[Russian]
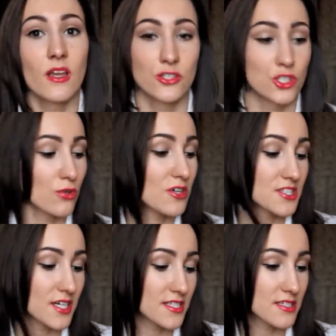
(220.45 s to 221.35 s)
Что
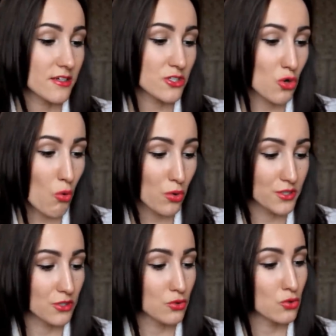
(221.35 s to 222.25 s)
касается
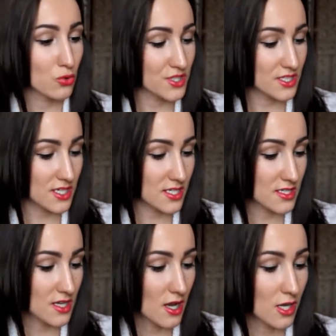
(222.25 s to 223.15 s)
расхода, то
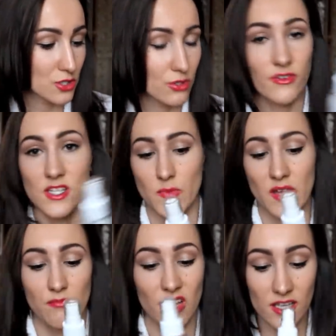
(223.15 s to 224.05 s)
здесь
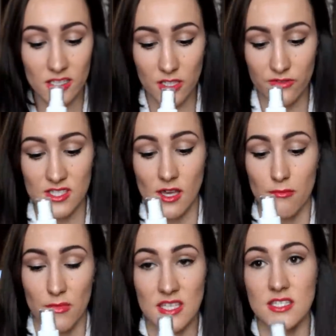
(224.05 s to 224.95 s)
125 миллилитров за
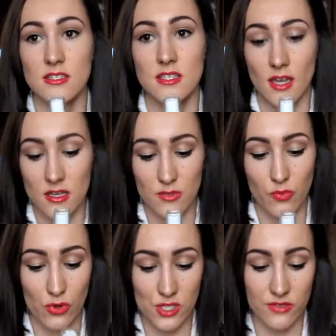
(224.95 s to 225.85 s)
месяц я
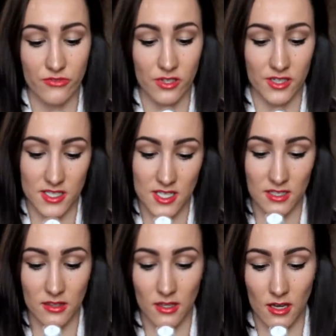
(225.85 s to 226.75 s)
использовала
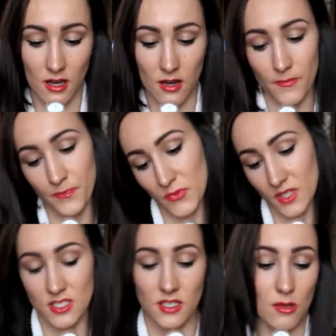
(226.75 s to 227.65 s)
где-то где,